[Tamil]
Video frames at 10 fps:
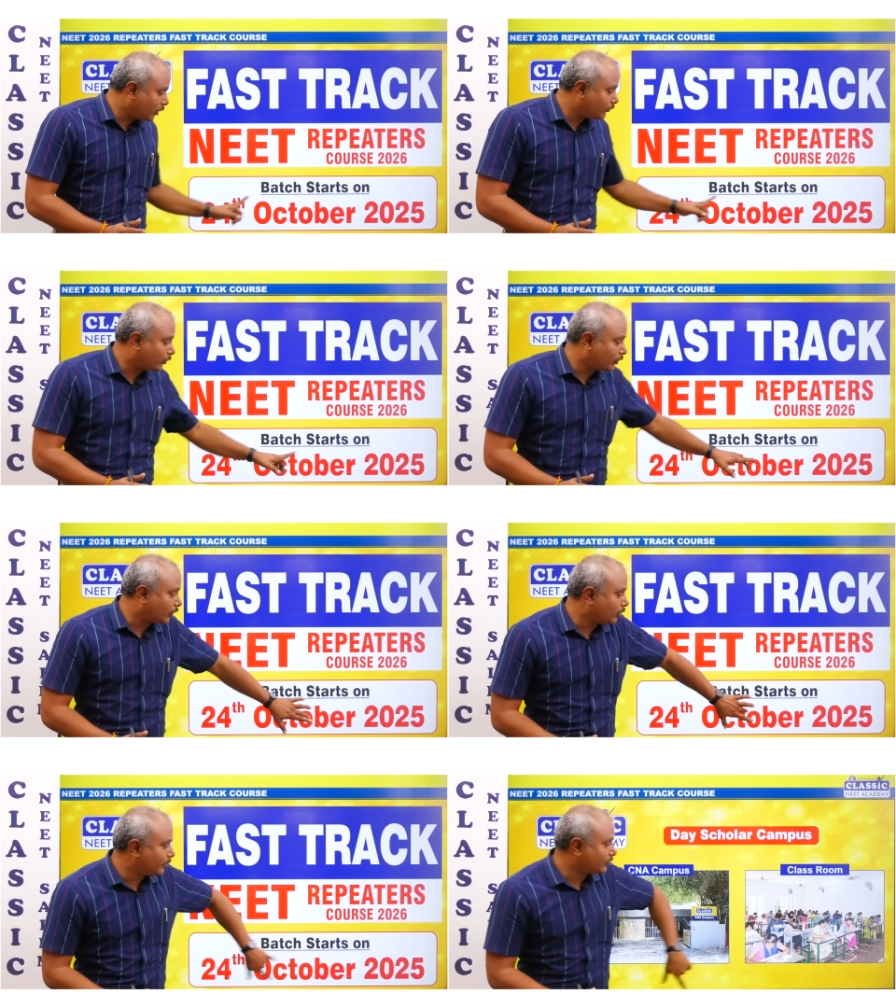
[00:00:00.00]
டுவெண்ட்டி ஃபோர்த்
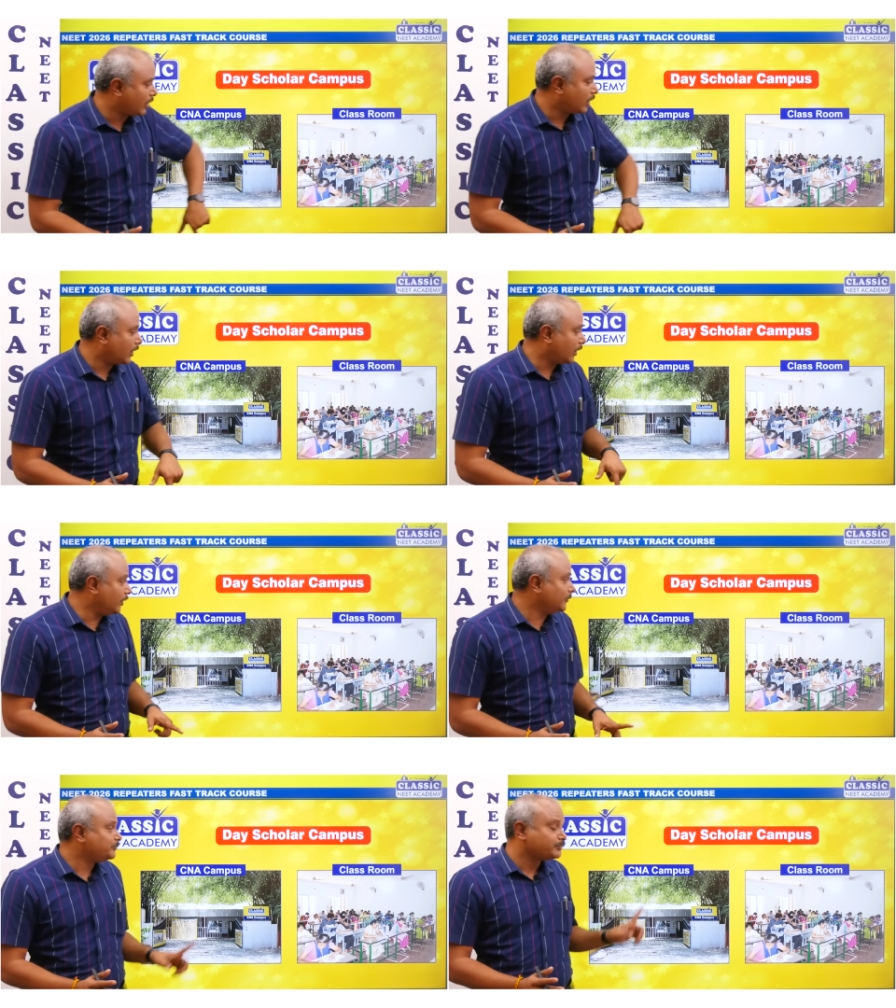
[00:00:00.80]
அக்டோபர் ஸ்டார்ட்
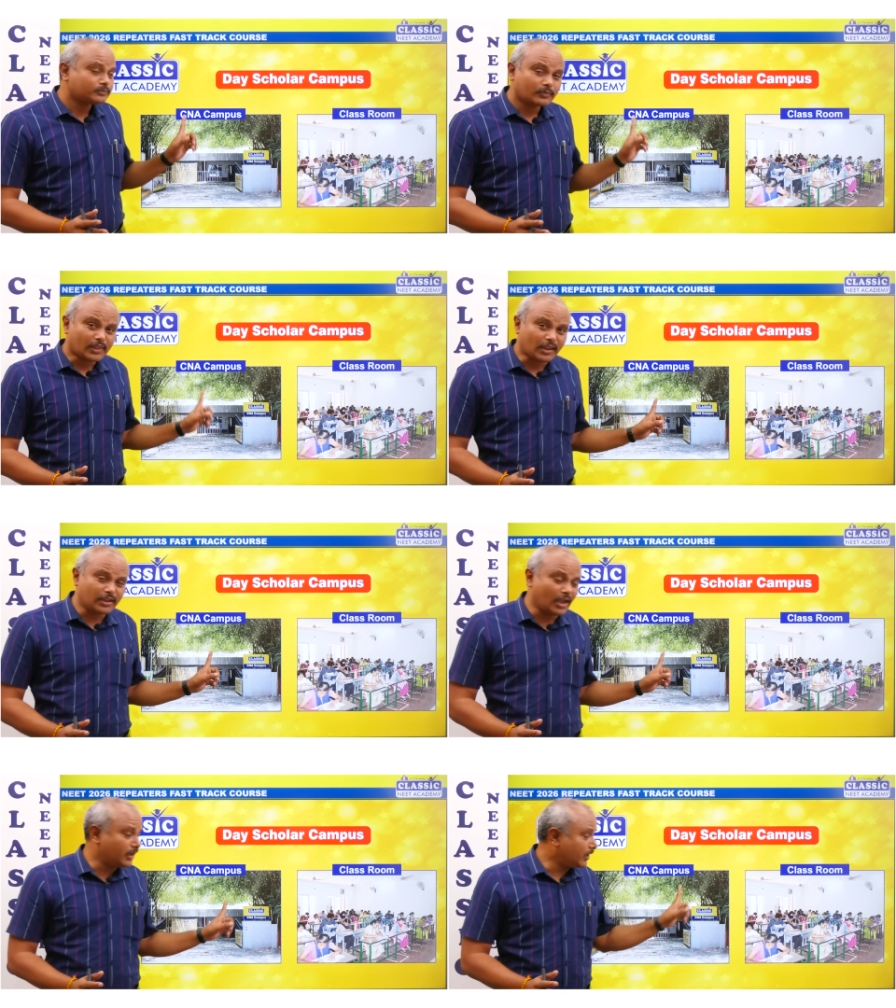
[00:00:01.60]
ஆகுது
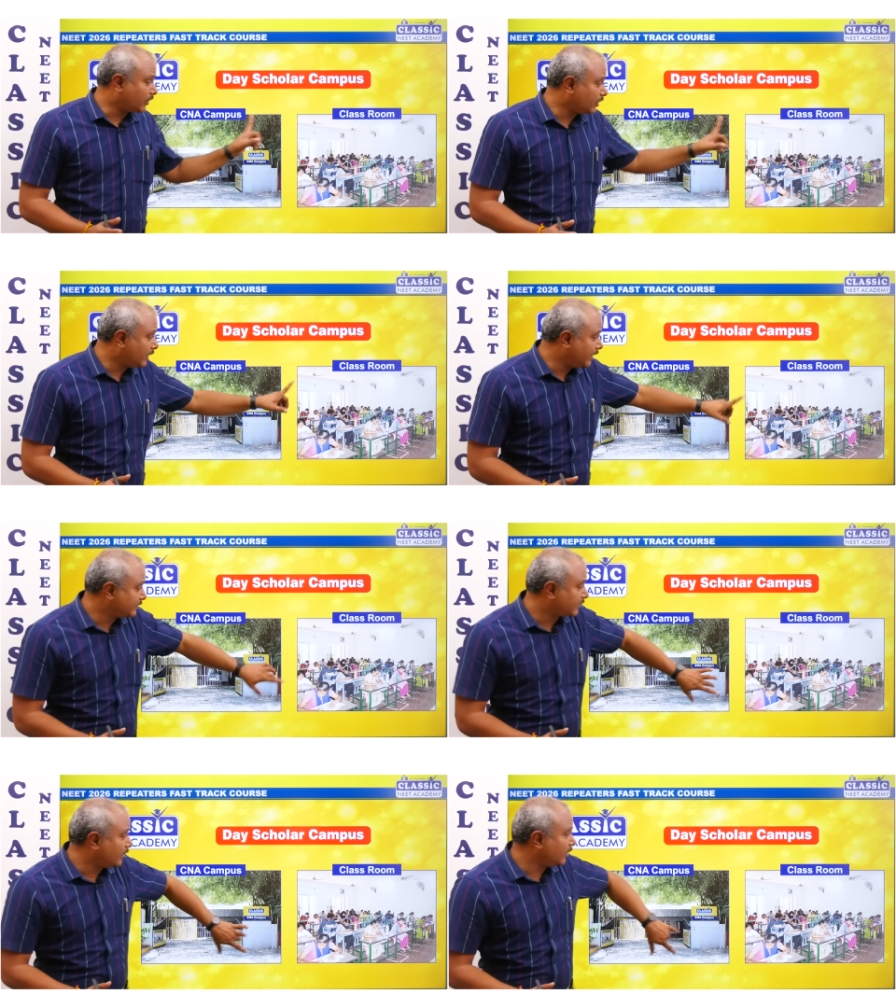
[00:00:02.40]
யார் யாருக்குன்னா டே
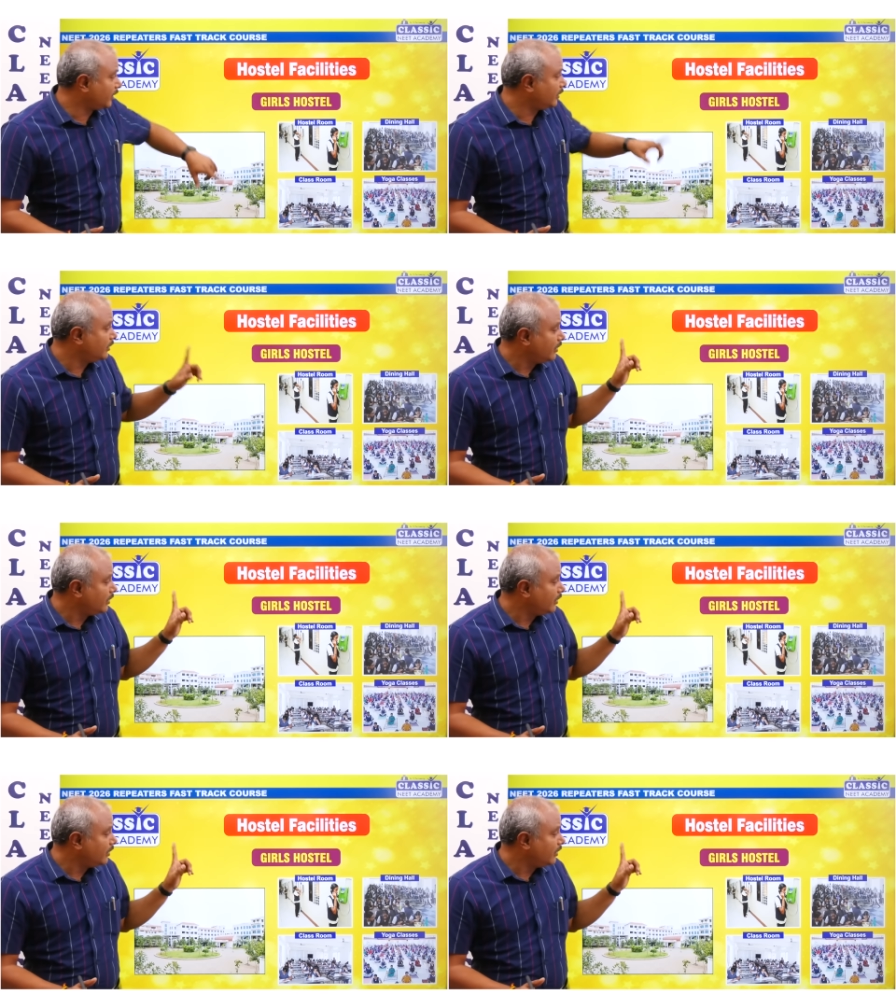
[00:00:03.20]
ஸ்காலர்